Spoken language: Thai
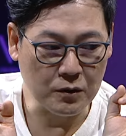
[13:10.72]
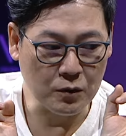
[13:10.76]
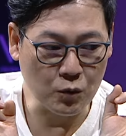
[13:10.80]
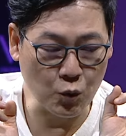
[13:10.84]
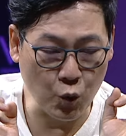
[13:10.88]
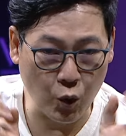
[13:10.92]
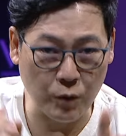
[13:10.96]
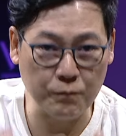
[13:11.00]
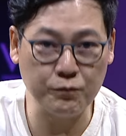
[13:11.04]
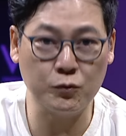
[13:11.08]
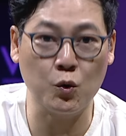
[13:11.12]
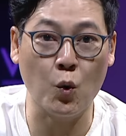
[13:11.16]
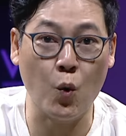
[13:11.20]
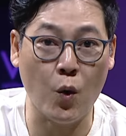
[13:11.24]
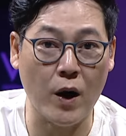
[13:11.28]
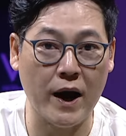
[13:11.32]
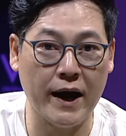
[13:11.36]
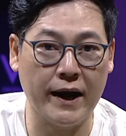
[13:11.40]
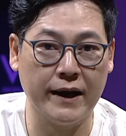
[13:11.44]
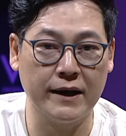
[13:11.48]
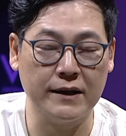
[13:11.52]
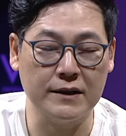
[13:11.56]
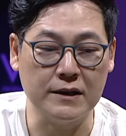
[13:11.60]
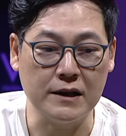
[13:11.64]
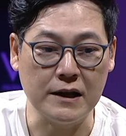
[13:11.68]
รวมตัว
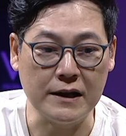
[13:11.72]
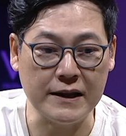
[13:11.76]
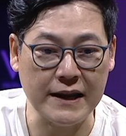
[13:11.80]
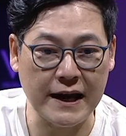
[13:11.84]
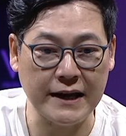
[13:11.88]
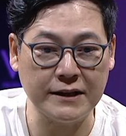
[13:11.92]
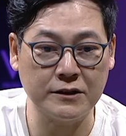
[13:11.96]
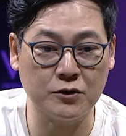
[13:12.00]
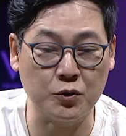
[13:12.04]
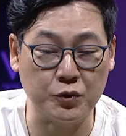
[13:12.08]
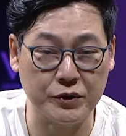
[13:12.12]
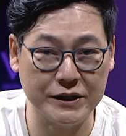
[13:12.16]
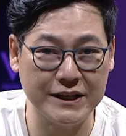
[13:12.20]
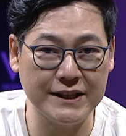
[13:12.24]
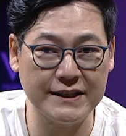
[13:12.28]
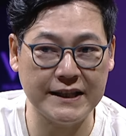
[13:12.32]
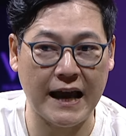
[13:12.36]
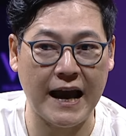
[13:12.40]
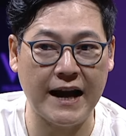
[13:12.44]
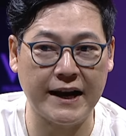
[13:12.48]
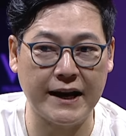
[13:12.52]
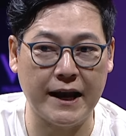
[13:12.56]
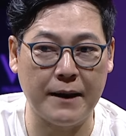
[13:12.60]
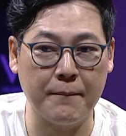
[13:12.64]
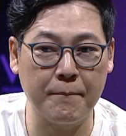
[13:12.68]
ณจุดที่
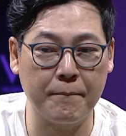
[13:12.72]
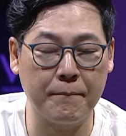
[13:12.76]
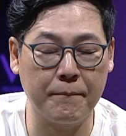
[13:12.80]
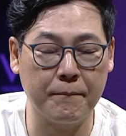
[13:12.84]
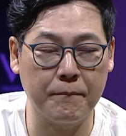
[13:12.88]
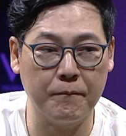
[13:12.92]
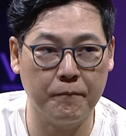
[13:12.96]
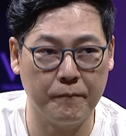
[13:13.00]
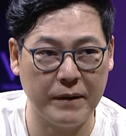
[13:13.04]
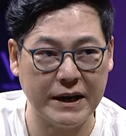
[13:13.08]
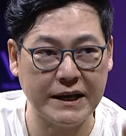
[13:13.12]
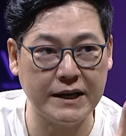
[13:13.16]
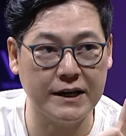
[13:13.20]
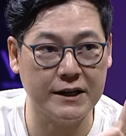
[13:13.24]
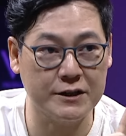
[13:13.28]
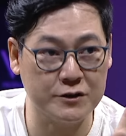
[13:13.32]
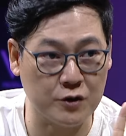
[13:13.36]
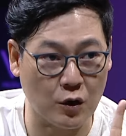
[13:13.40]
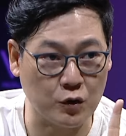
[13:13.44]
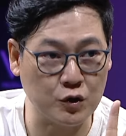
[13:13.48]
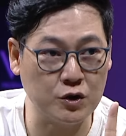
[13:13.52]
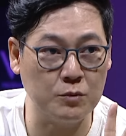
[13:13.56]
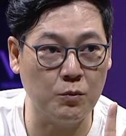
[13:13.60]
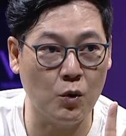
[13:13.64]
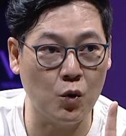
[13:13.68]
ตั้งเนี่ยไม่เกิน
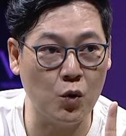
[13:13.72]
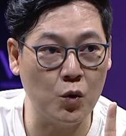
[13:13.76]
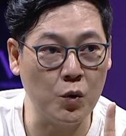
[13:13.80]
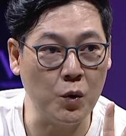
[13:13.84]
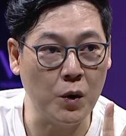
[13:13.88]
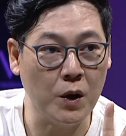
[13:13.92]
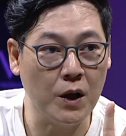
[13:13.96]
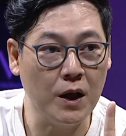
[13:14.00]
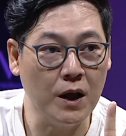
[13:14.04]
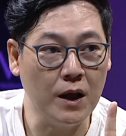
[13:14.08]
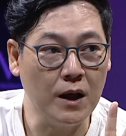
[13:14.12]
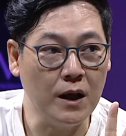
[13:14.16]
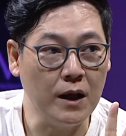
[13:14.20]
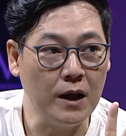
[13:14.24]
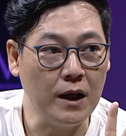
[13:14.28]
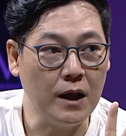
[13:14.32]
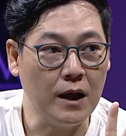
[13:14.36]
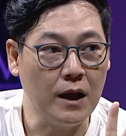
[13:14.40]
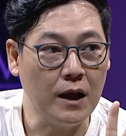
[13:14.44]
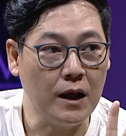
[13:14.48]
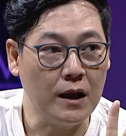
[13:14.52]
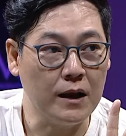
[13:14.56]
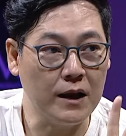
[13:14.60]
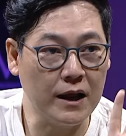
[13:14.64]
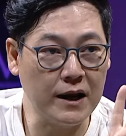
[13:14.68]
2 ชั่วโมง
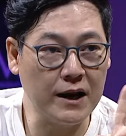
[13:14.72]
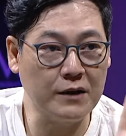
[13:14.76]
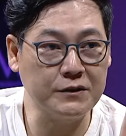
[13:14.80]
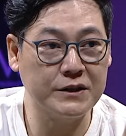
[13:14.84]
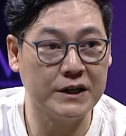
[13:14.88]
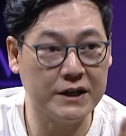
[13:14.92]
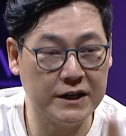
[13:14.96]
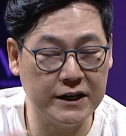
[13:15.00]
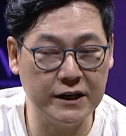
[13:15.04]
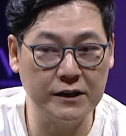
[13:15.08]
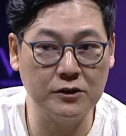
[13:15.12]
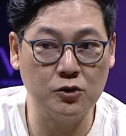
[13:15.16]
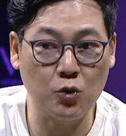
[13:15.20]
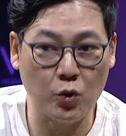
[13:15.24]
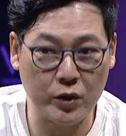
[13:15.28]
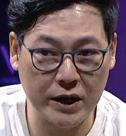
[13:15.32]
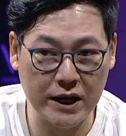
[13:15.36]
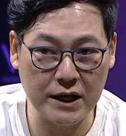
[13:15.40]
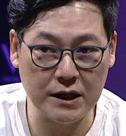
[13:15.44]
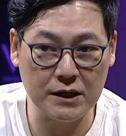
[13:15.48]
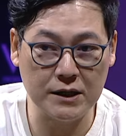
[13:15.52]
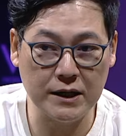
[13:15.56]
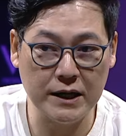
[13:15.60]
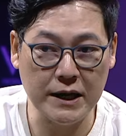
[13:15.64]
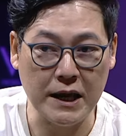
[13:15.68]
แล้วเราจะเคลื่อนตัวได้
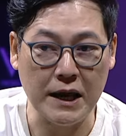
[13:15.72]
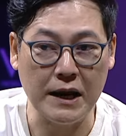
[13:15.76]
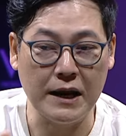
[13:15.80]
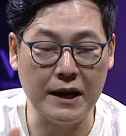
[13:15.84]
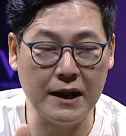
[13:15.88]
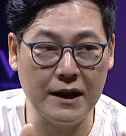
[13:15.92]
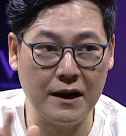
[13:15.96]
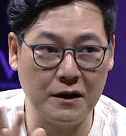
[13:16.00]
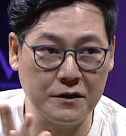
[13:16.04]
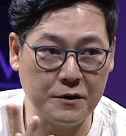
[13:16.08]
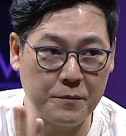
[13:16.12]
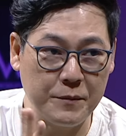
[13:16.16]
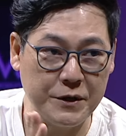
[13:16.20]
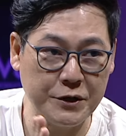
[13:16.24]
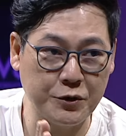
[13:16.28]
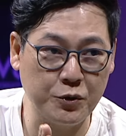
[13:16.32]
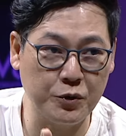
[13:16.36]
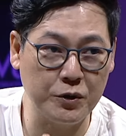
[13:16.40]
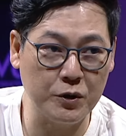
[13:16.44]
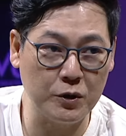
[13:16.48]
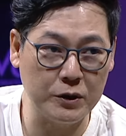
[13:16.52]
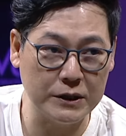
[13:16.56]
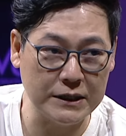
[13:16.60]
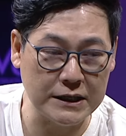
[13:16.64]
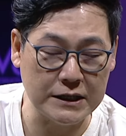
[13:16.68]
เลย แล้วเราจะมีชุด
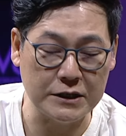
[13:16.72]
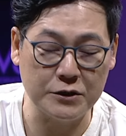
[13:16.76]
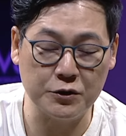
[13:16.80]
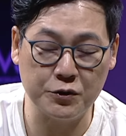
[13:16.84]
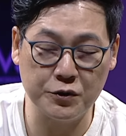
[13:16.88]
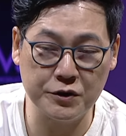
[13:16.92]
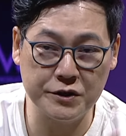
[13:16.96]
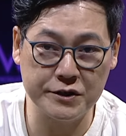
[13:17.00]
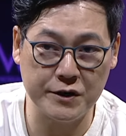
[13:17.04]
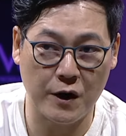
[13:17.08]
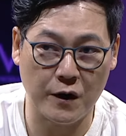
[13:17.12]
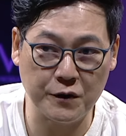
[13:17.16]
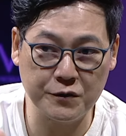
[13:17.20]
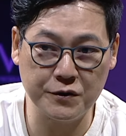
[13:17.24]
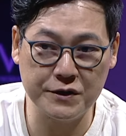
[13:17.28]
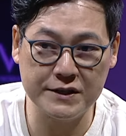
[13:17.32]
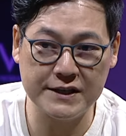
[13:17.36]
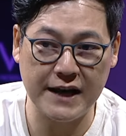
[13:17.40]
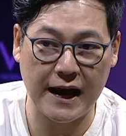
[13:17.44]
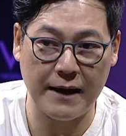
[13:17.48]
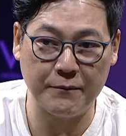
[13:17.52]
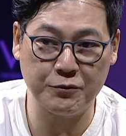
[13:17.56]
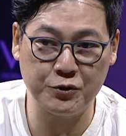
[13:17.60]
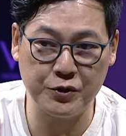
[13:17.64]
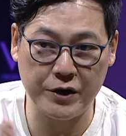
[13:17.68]
1ชุด2ชุด
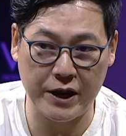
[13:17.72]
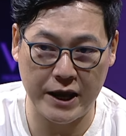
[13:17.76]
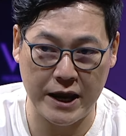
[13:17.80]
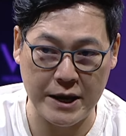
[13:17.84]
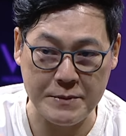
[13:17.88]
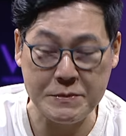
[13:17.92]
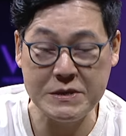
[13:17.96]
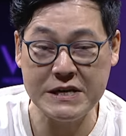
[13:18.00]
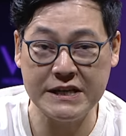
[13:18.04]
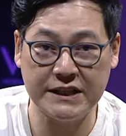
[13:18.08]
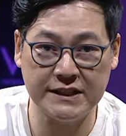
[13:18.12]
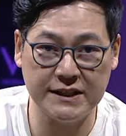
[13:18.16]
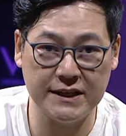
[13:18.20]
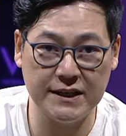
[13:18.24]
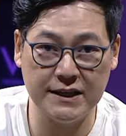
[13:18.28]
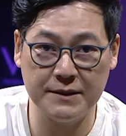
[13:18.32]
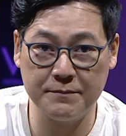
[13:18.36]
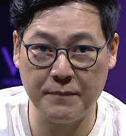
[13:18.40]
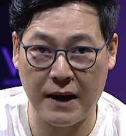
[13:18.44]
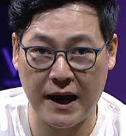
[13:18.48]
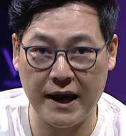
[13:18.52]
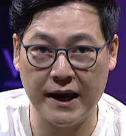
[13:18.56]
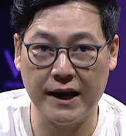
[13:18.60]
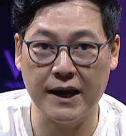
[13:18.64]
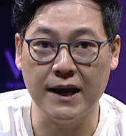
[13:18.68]
3ชุด A B C
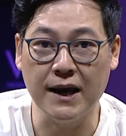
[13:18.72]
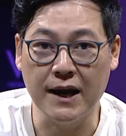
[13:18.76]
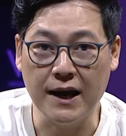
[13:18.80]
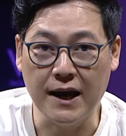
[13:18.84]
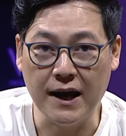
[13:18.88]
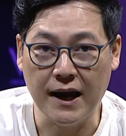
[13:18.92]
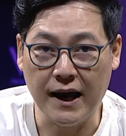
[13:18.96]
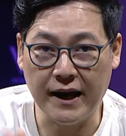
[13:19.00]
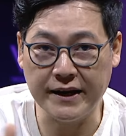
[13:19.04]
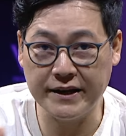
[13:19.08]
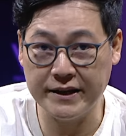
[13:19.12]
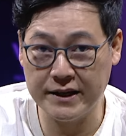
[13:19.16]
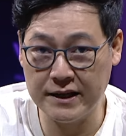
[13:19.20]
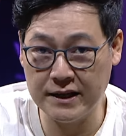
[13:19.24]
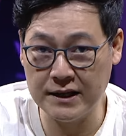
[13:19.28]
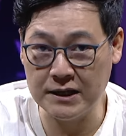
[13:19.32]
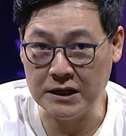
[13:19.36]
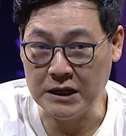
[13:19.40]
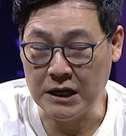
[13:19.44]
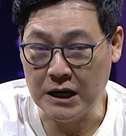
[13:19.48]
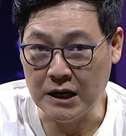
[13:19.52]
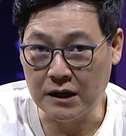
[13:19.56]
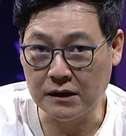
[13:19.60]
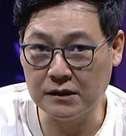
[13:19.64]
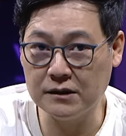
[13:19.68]
ไป อันนี้
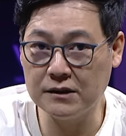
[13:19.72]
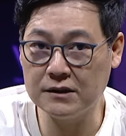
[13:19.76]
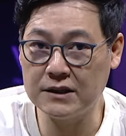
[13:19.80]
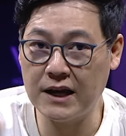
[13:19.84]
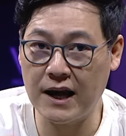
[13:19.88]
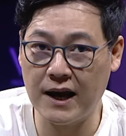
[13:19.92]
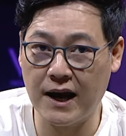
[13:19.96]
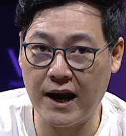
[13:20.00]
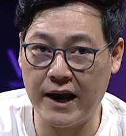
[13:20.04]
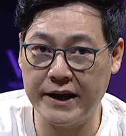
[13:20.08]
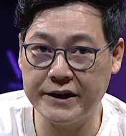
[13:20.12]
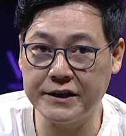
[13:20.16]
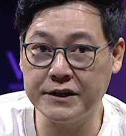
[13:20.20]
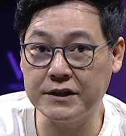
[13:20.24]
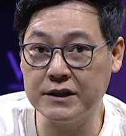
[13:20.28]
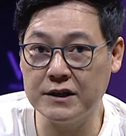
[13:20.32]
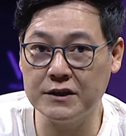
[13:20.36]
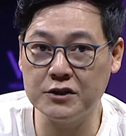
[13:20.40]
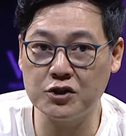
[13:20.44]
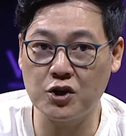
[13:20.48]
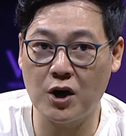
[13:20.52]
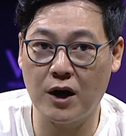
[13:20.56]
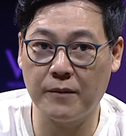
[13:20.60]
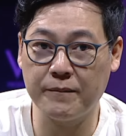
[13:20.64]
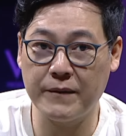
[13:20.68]
คือถ้าใครชื่น
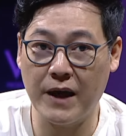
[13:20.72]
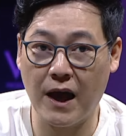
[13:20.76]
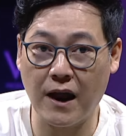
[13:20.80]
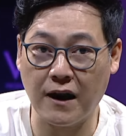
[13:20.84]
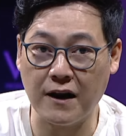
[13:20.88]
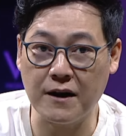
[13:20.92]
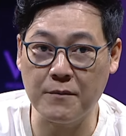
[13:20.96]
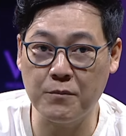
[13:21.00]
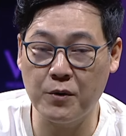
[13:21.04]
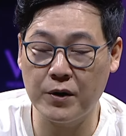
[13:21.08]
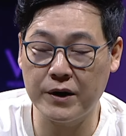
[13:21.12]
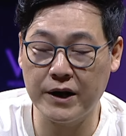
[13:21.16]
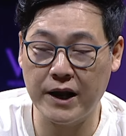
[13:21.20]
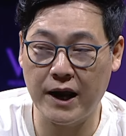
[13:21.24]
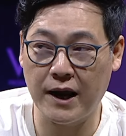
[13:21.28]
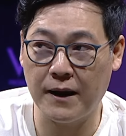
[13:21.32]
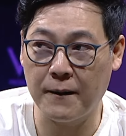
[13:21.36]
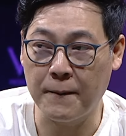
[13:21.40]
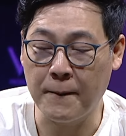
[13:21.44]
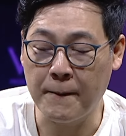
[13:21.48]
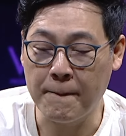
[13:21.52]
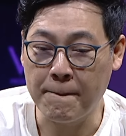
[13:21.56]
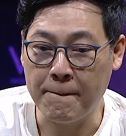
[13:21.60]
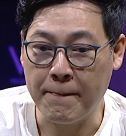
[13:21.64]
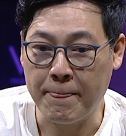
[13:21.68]
ชอบในเรื่องพวกนี้
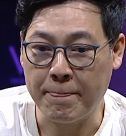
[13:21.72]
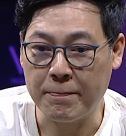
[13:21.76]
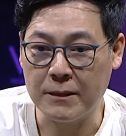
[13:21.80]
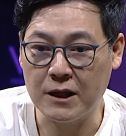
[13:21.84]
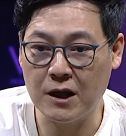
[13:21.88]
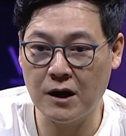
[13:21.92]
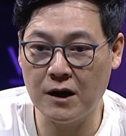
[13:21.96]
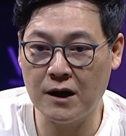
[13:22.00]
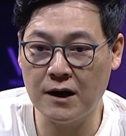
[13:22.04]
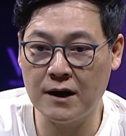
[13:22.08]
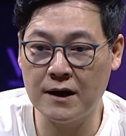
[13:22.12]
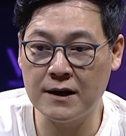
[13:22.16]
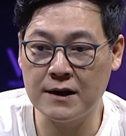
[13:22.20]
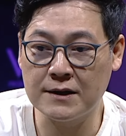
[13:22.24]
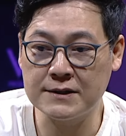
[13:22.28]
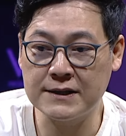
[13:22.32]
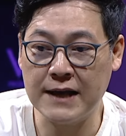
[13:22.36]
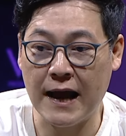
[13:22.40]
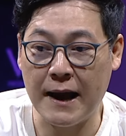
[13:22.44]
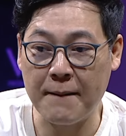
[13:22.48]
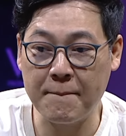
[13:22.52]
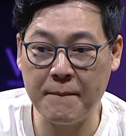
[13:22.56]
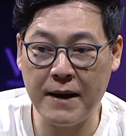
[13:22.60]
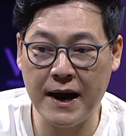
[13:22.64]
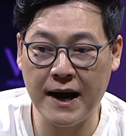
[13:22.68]
ก็
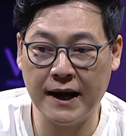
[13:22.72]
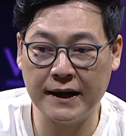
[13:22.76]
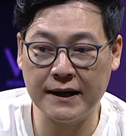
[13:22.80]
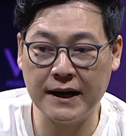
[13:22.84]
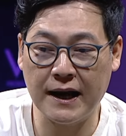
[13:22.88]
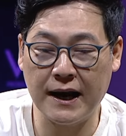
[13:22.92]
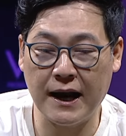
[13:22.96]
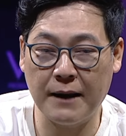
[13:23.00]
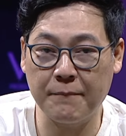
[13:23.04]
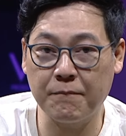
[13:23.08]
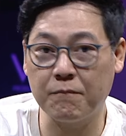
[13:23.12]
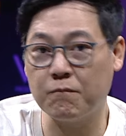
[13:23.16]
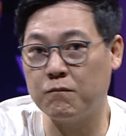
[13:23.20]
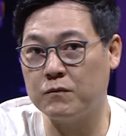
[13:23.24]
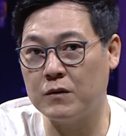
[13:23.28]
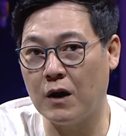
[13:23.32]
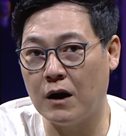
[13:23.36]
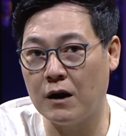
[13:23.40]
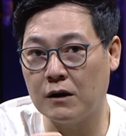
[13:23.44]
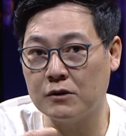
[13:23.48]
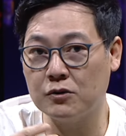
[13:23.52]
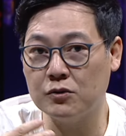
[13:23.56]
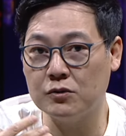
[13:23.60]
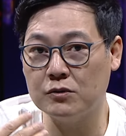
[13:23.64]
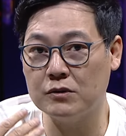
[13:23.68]
สามารถนะครับลอ
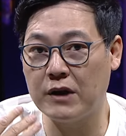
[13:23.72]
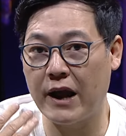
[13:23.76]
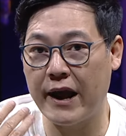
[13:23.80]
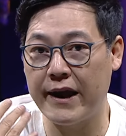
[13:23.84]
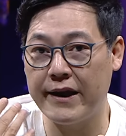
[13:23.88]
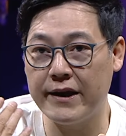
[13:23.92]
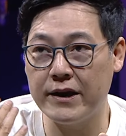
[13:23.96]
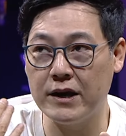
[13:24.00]
งดูใน